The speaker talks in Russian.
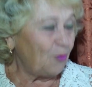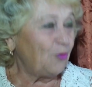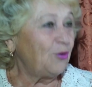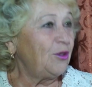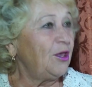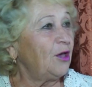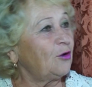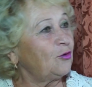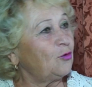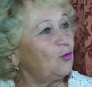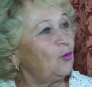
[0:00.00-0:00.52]

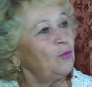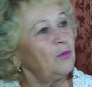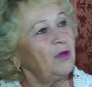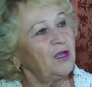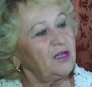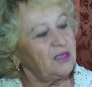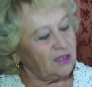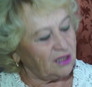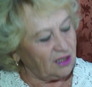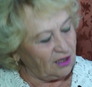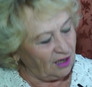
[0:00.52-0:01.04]
людей, кто
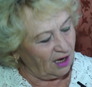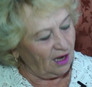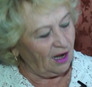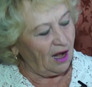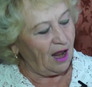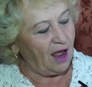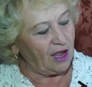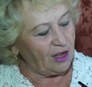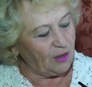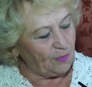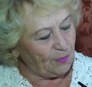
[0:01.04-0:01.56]
умеет
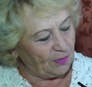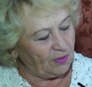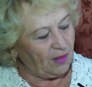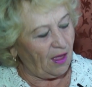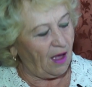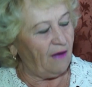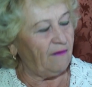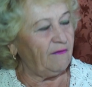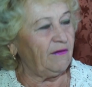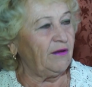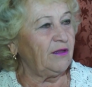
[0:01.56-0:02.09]
стрелять,
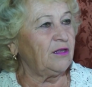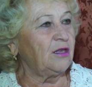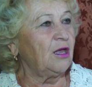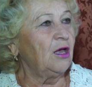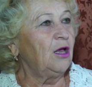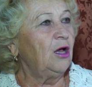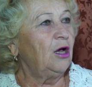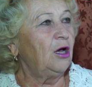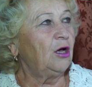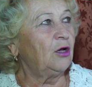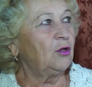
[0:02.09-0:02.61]
плавать,
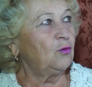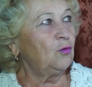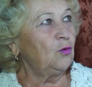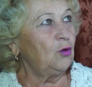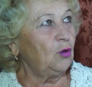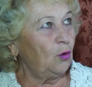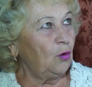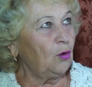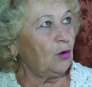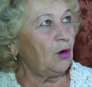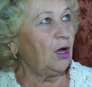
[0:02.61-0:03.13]
э, ну
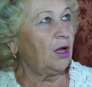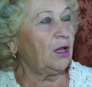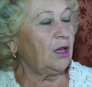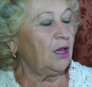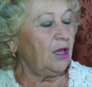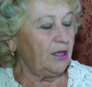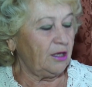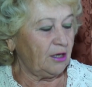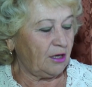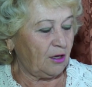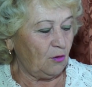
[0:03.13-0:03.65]
и легкая
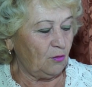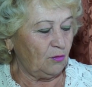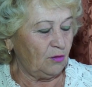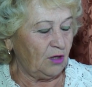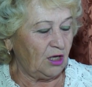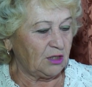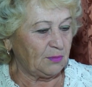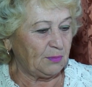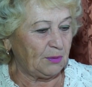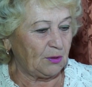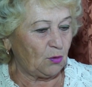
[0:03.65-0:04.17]
атлетика у
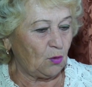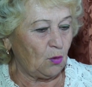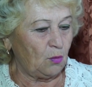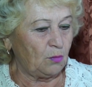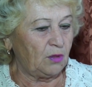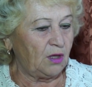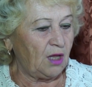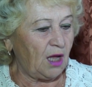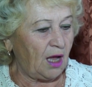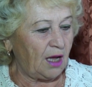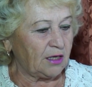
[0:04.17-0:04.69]
нас,
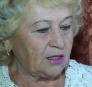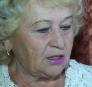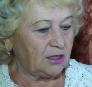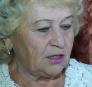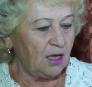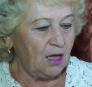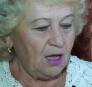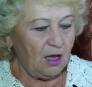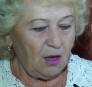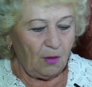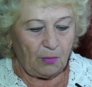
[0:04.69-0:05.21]
потом
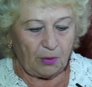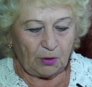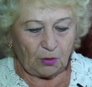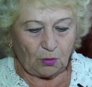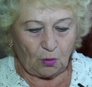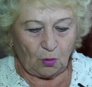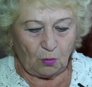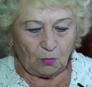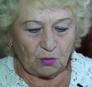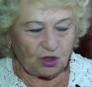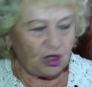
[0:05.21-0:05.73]
дартс,
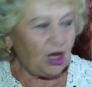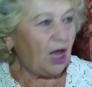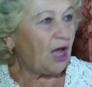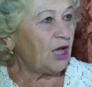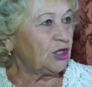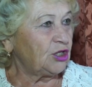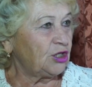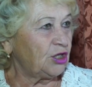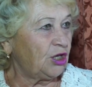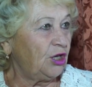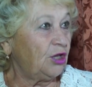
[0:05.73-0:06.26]
потом
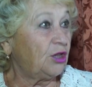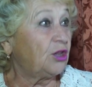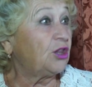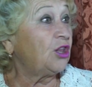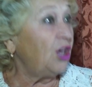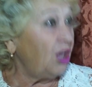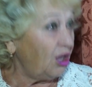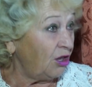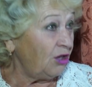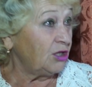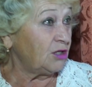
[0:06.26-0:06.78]
шашки,
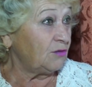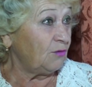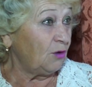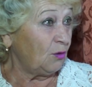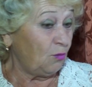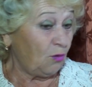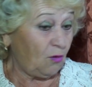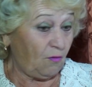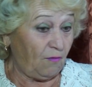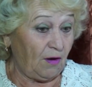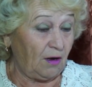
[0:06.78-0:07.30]
теннис. Вот
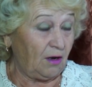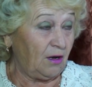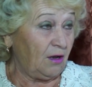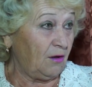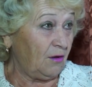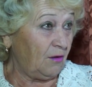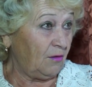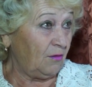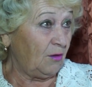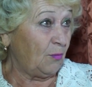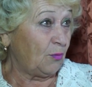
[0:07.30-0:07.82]

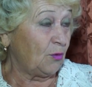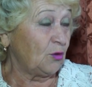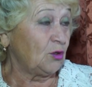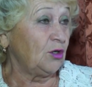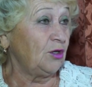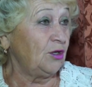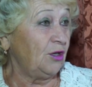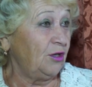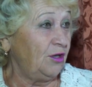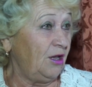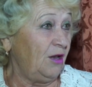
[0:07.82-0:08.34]
буквально на
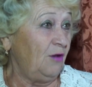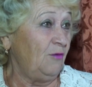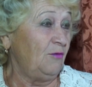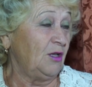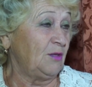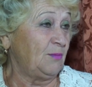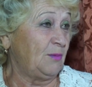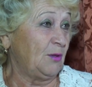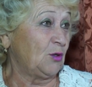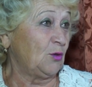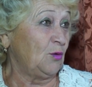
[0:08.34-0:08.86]
прошлой неделе у
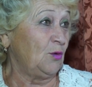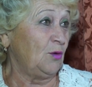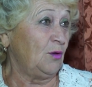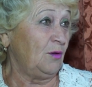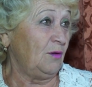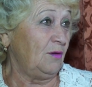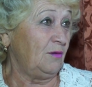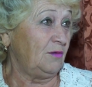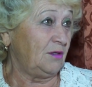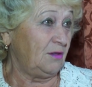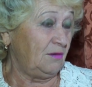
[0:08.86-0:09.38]
нас
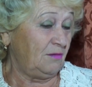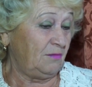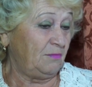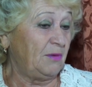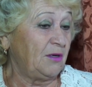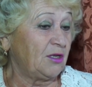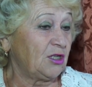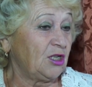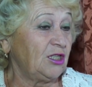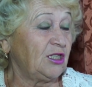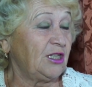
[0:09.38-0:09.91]
прошел,
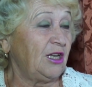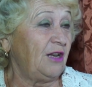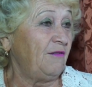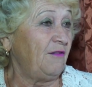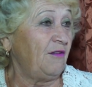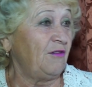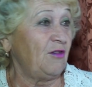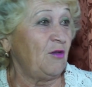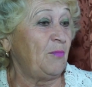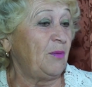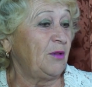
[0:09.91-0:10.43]
пришли
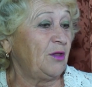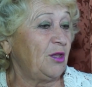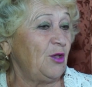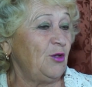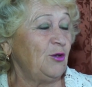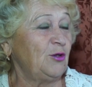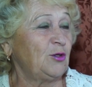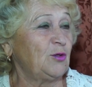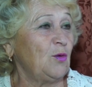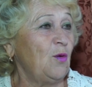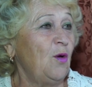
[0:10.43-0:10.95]
соревнования по
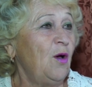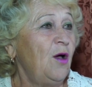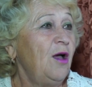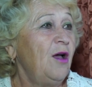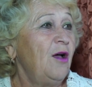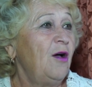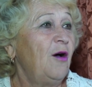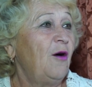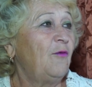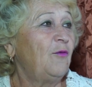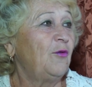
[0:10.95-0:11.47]
теннису.
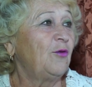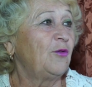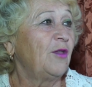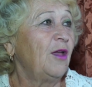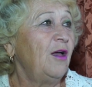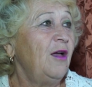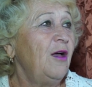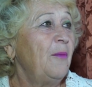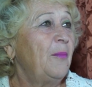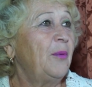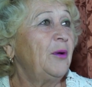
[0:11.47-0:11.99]
Вот.
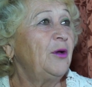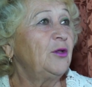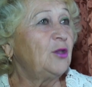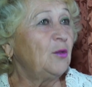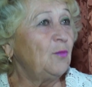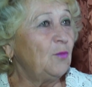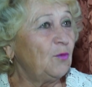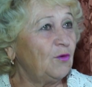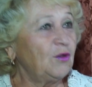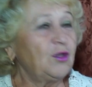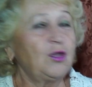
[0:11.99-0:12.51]

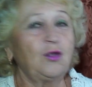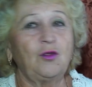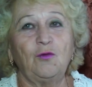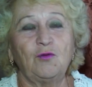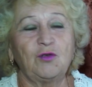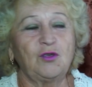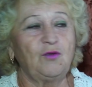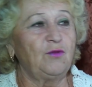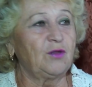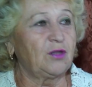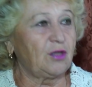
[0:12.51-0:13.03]
Поэтому вот это
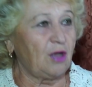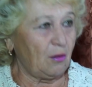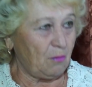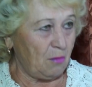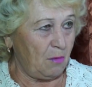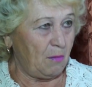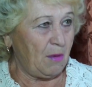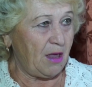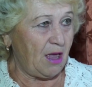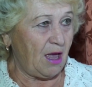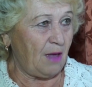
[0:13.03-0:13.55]
уже вот как
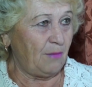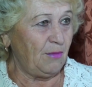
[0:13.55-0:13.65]
бы моя